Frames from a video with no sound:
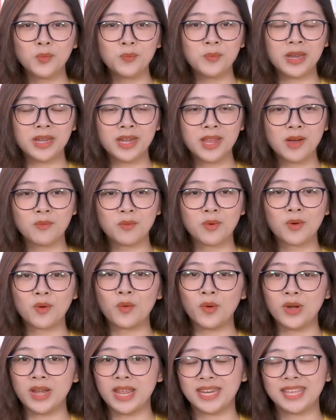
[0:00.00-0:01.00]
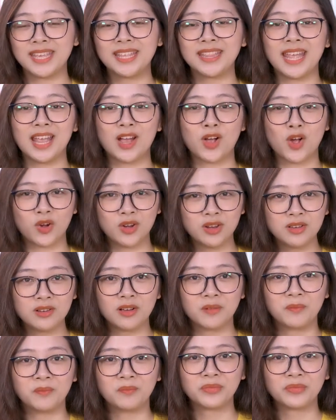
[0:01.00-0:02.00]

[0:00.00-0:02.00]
lúc biến động của nền kinh tế khó lường.